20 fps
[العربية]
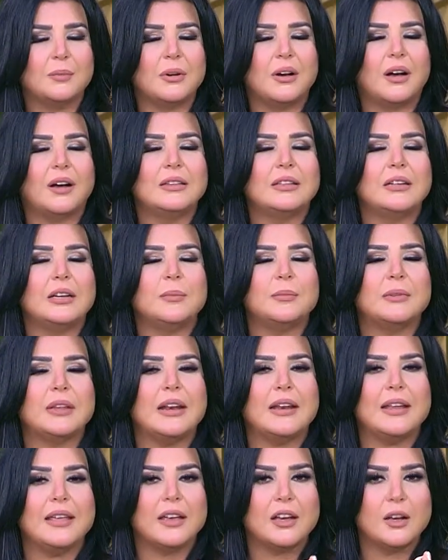بقدر من
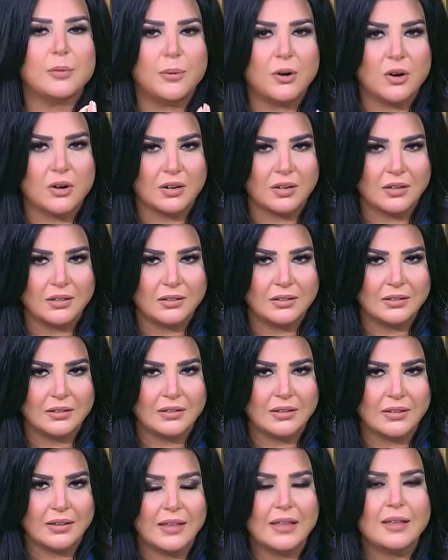الاكبار
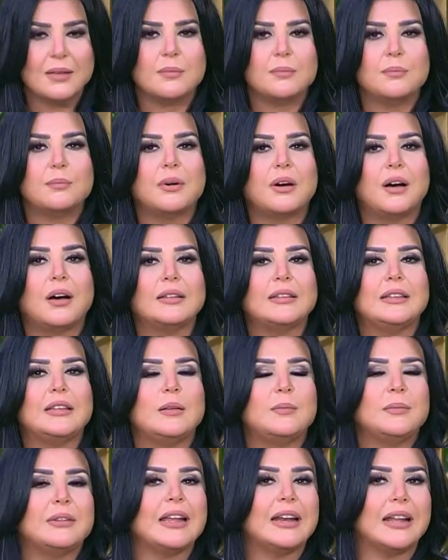
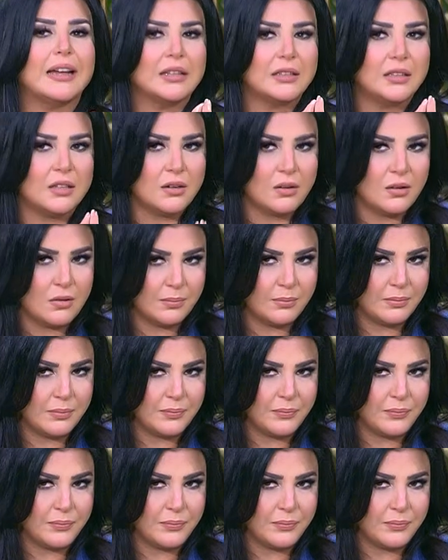بقدر من الاحترام